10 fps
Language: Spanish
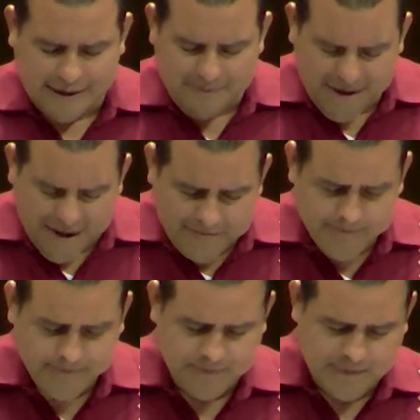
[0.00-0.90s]

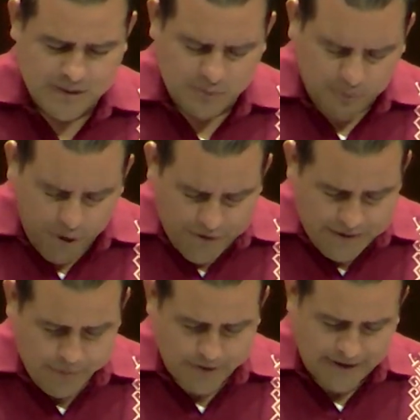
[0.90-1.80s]
También
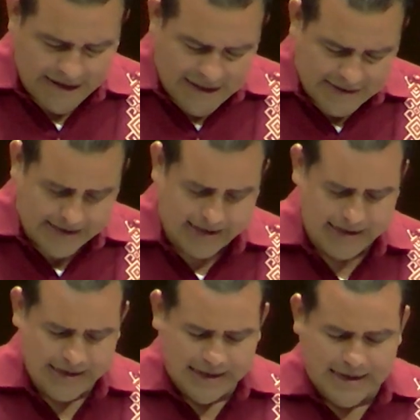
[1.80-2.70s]
pone por
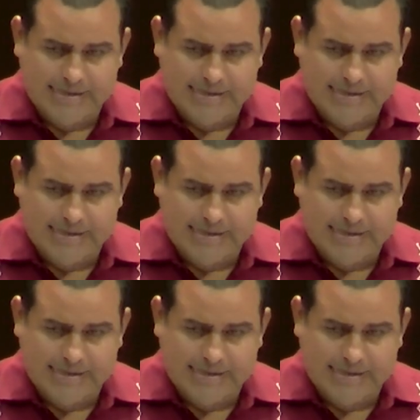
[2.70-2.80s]
delante